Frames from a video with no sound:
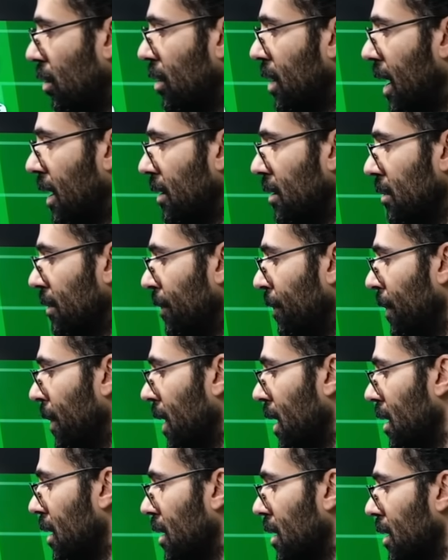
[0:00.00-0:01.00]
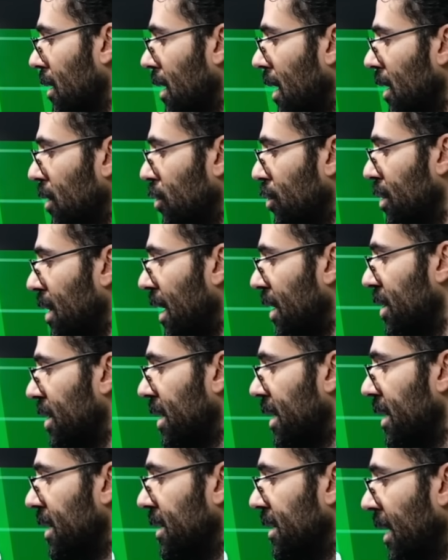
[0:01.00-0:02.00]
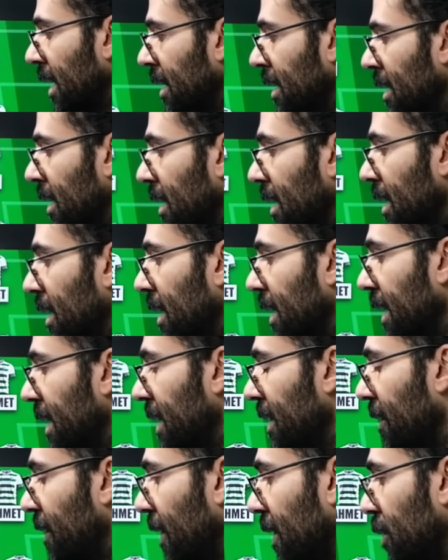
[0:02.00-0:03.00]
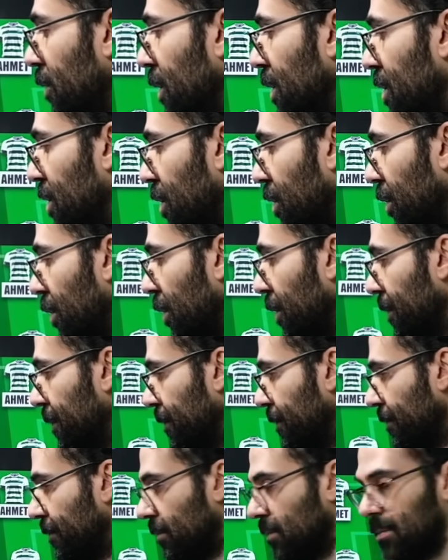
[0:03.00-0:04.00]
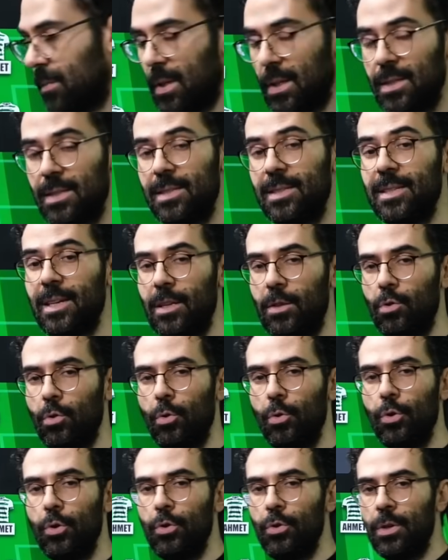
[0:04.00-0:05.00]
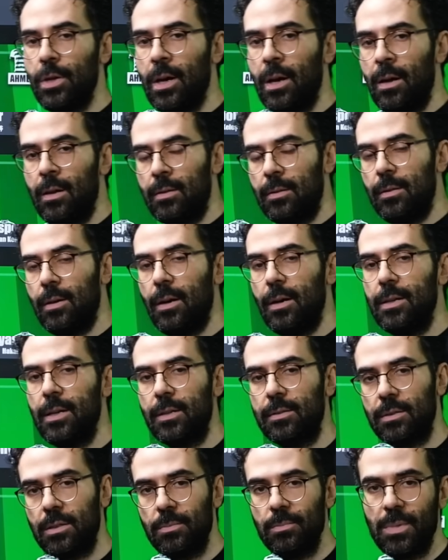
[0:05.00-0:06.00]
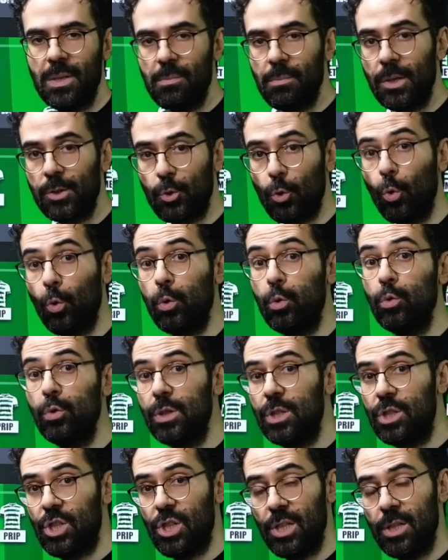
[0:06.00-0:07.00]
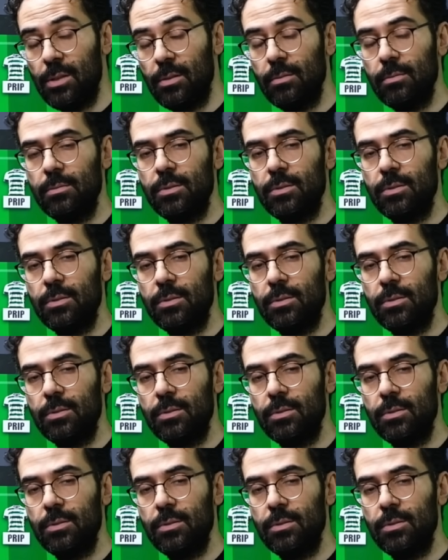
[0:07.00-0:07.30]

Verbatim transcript: olan kadro tercihlerinden İrfan öne çıkıyor. Set oyununa daha yatkın bir maç olduğu için